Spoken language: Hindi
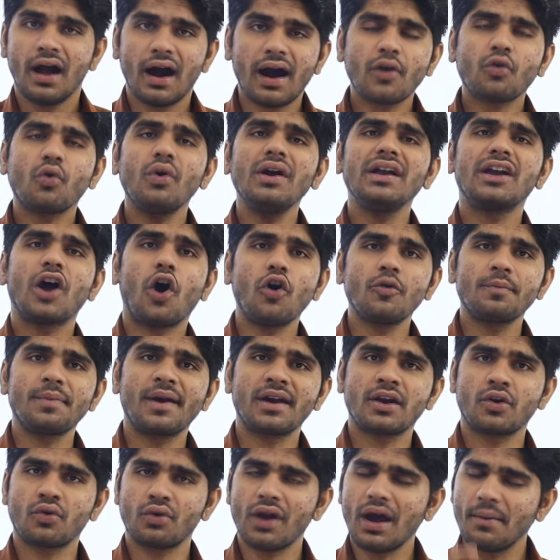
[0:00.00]
अगर कोई डाउट
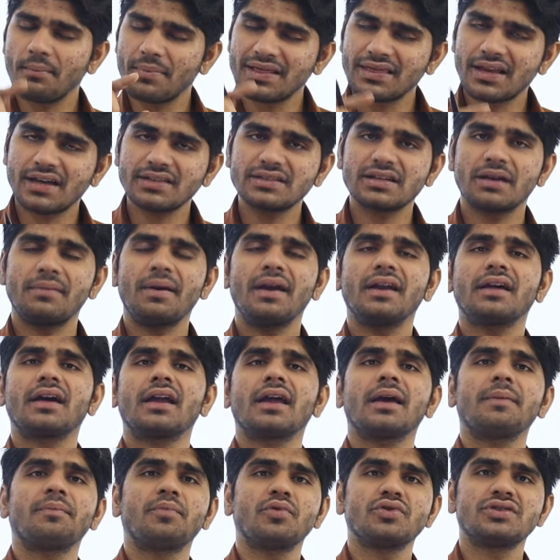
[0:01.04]
बन रहा हो ना बिंदास कमेंट
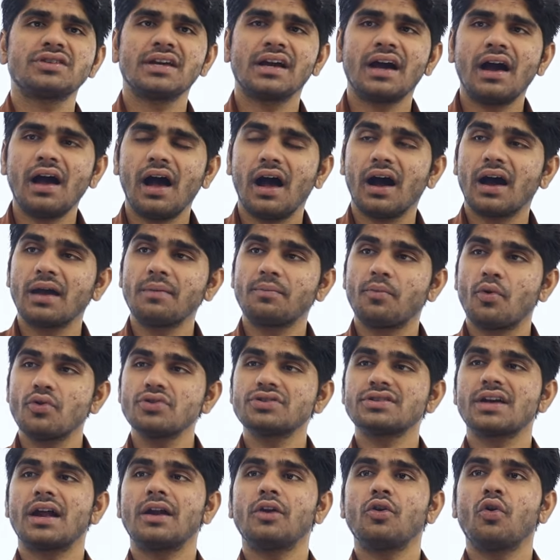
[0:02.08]
करके पूछेगा अगर
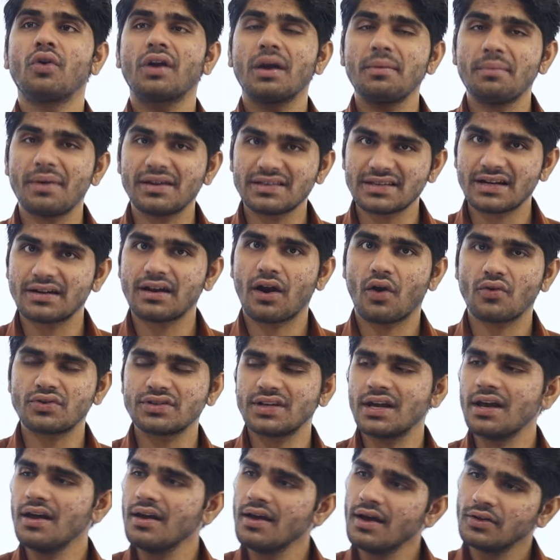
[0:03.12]
बहुत सारे लोग के मेजर
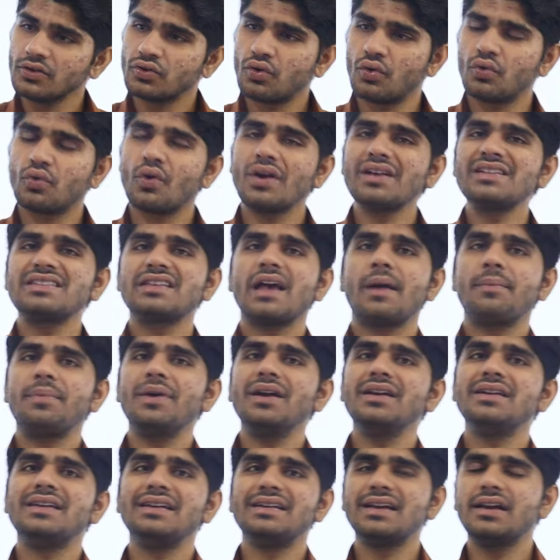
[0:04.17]
डाउट्स हैं तो उनको एक
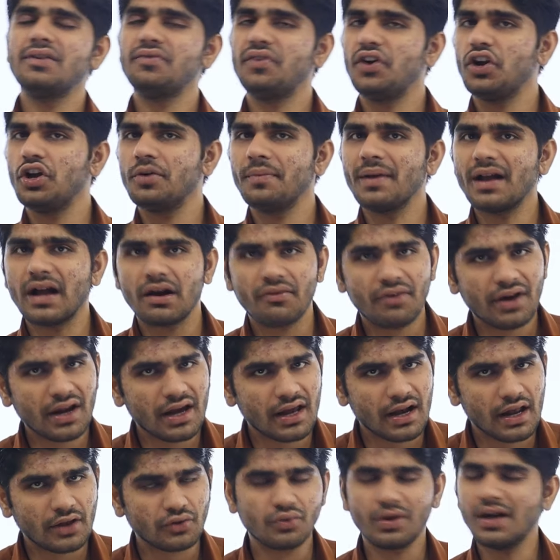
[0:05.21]
सेपरेट पूरे डिटेल वीडियो में कवर
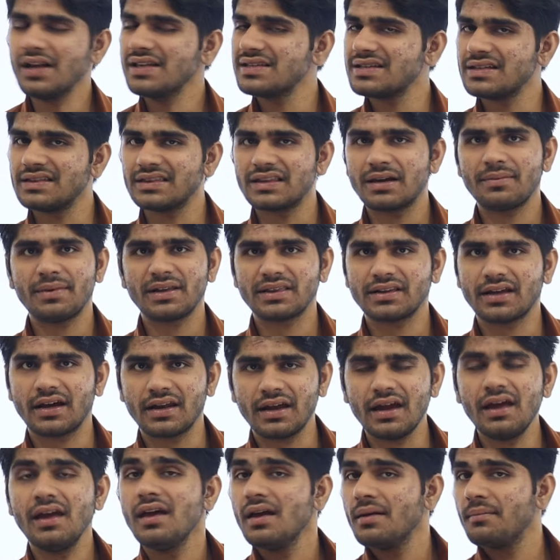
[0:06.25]
करा दूंगा चिंता मत
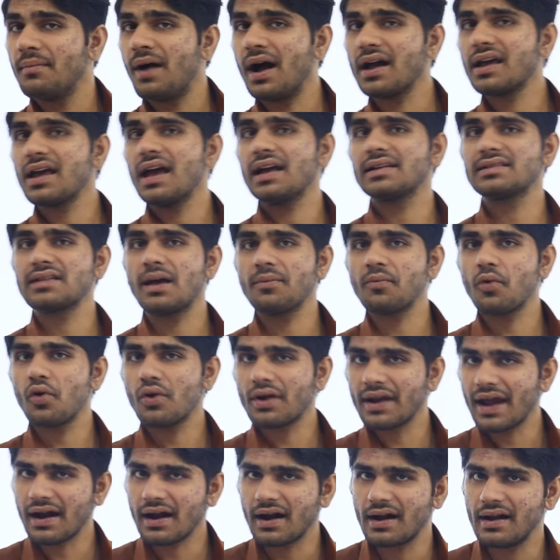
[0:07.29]
करिए बाकी एग्जाम को
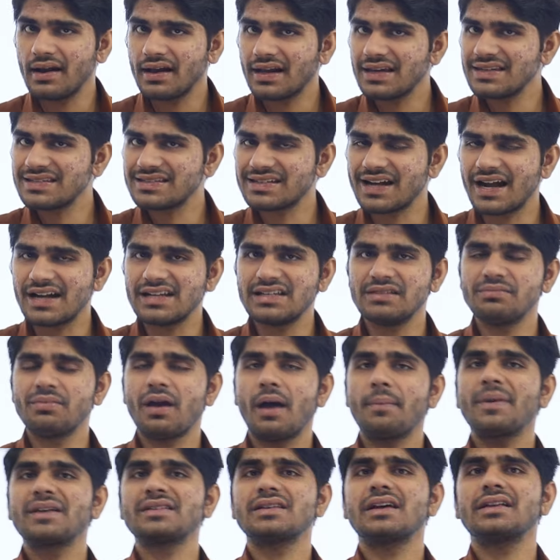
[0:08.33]
क्रैक करने की स्ट्रेटजी भी
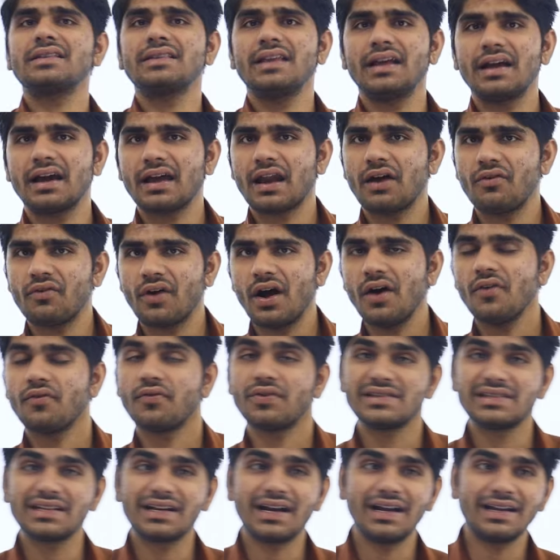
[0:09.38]
आपके साथ लेकर आऊंगा
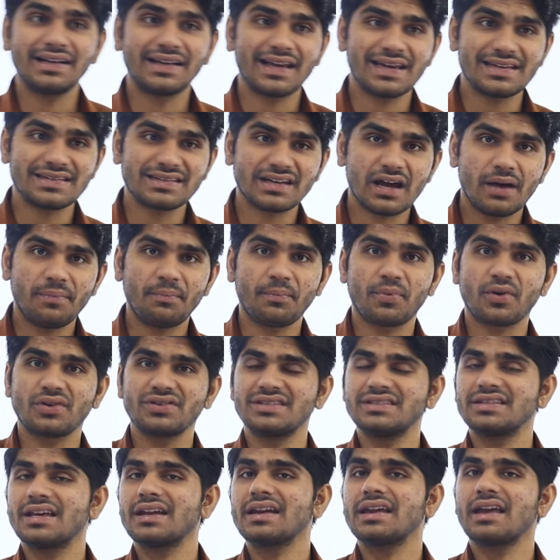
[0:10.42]
फिजिकल टेस्ट का
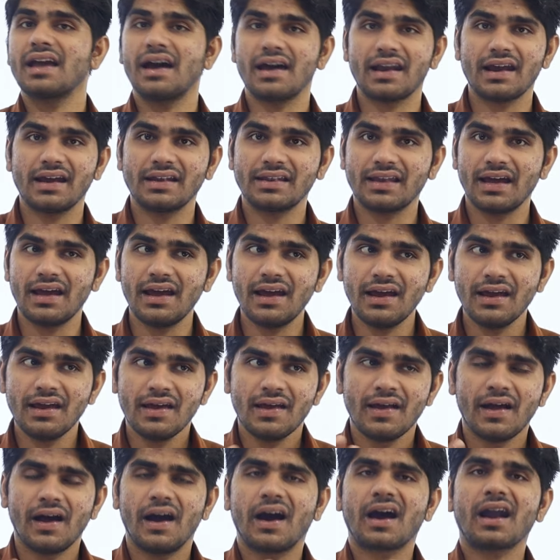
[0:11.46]
प्रोसीजर क्या रहता है
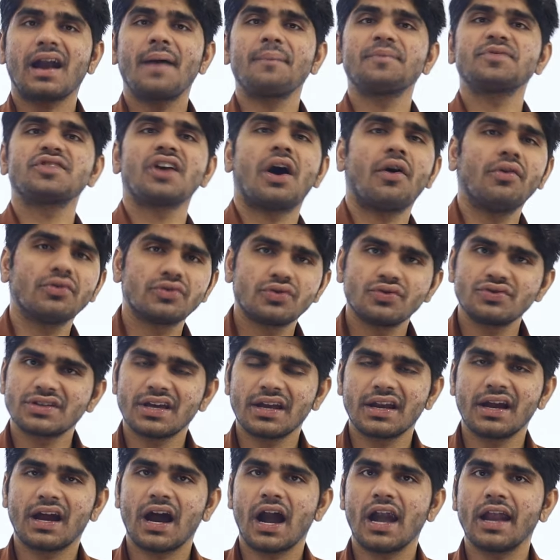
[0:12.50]
अगर आप चाहो तो
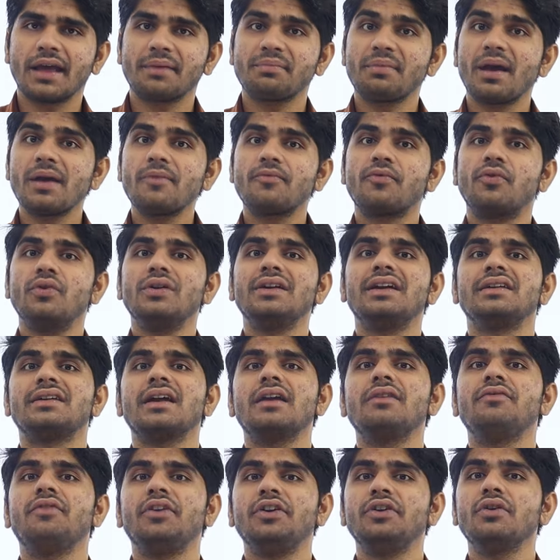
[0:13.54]
उसके रिगार्डिंग भी एक फुल
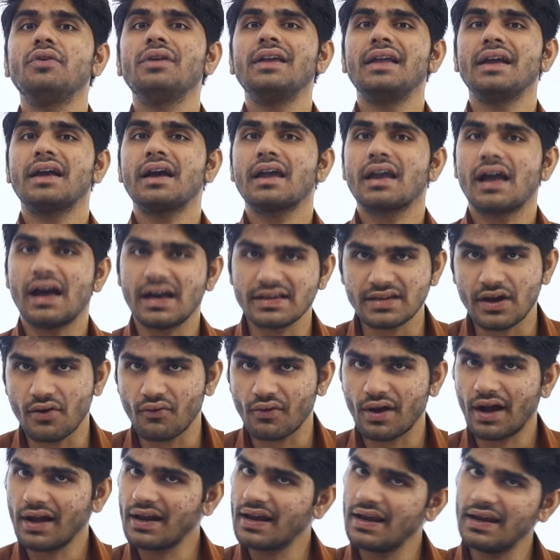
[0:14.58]
डिटेल वीडियो लेकर आ
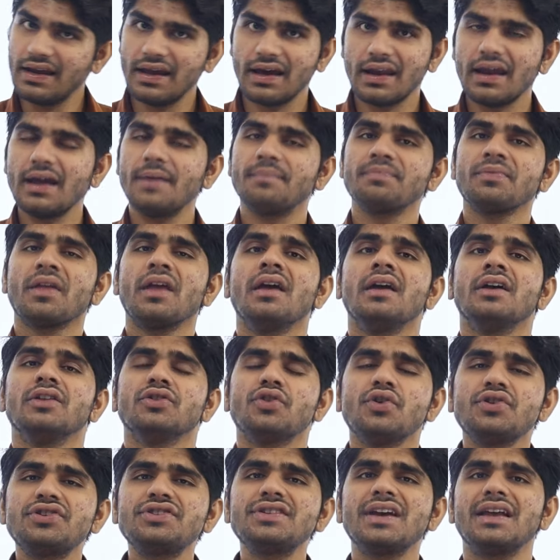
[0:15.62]
जाऊंगा क्लियर है
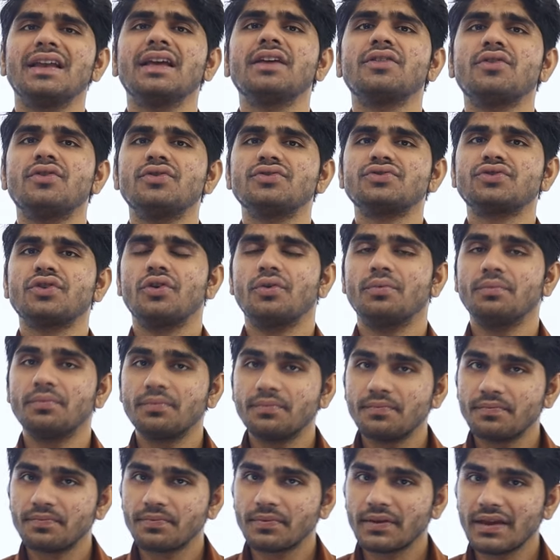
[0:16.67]
तो चलिए दोस्तों
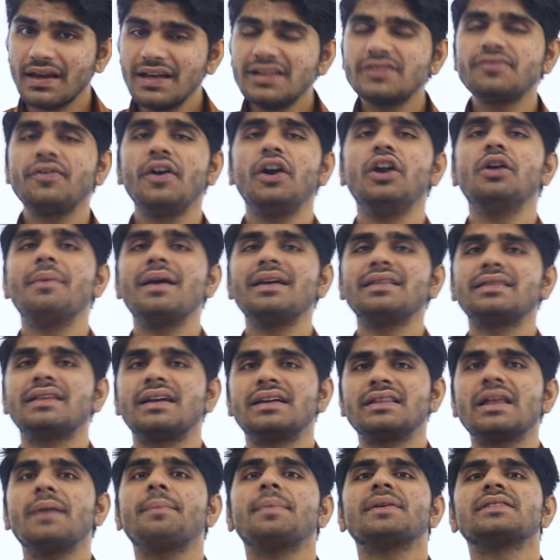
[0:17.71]
इस वीडियो में
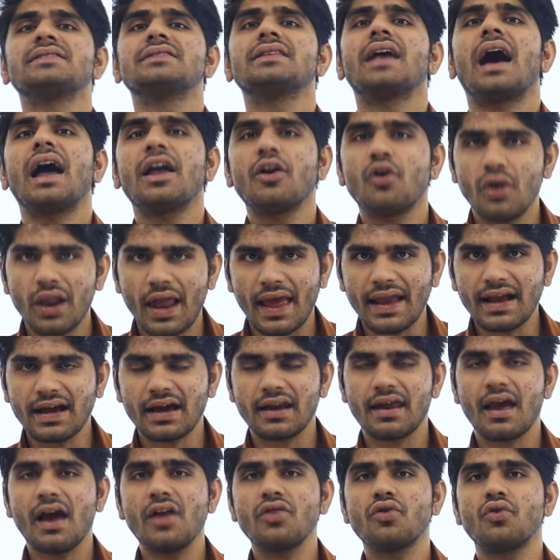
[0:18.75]
इतना ही था पसंद आई हो लाइक
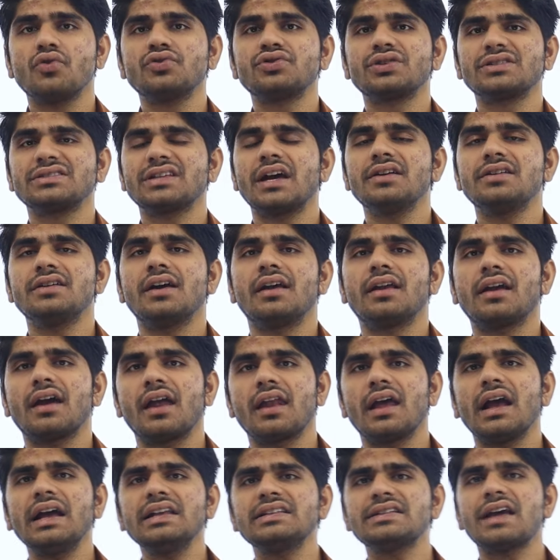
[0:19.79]
करेगा दोस्तों के साथ शेयर
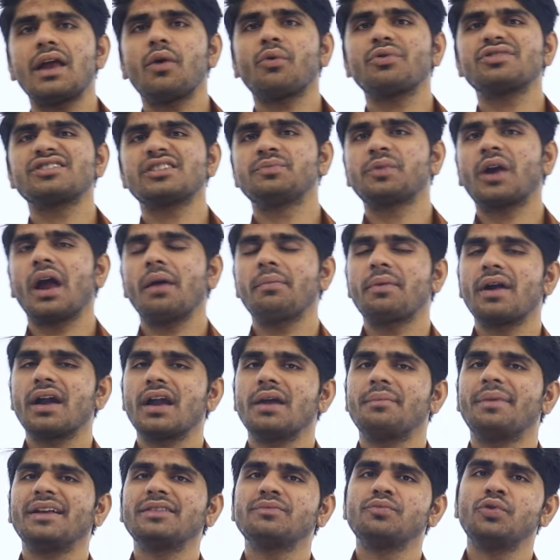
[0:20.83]
करेगा चैनल को सब्सक्राइब
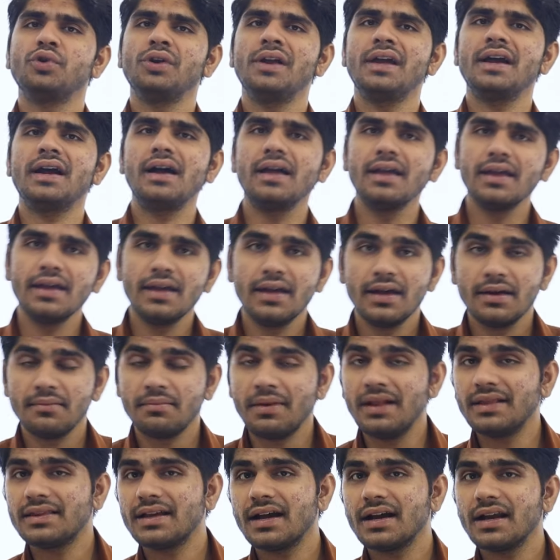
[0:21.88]
करना मत भूलिएगा
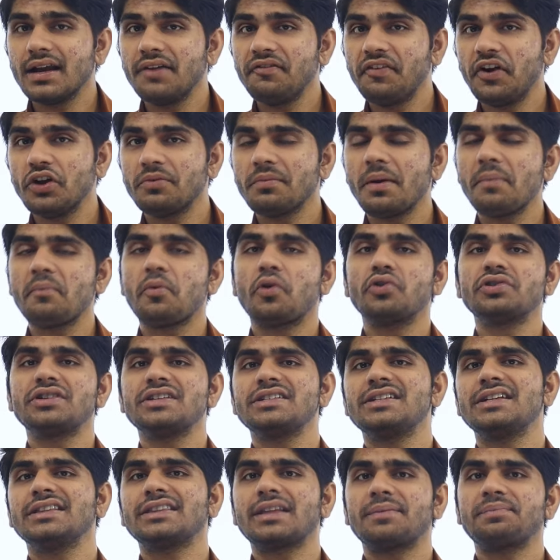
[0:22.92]
मिलते अगली वीडियो में बहुत
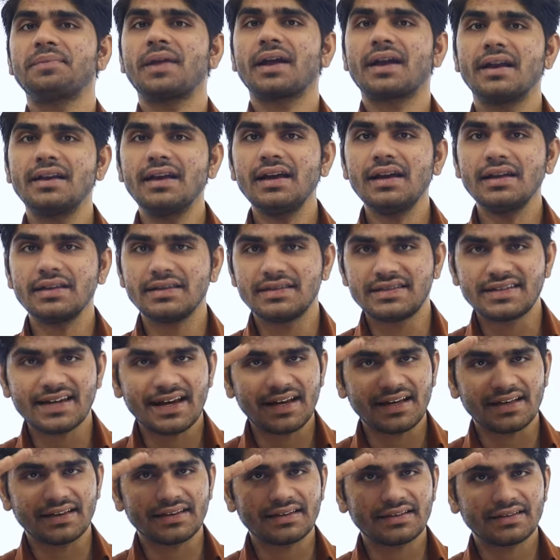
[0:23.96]
ही जल्द तब तक के लिए जय
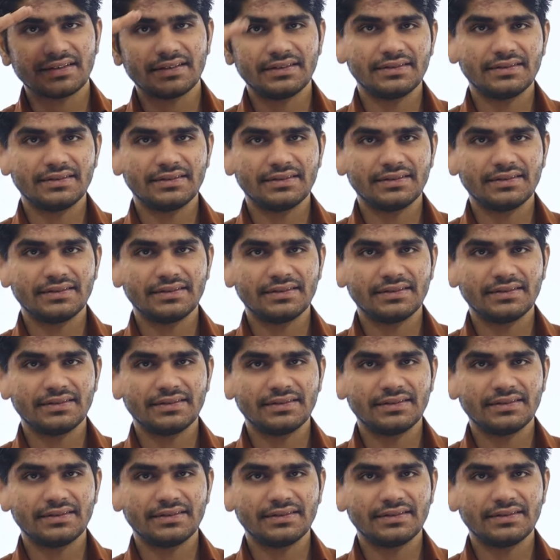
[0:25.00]
हिंद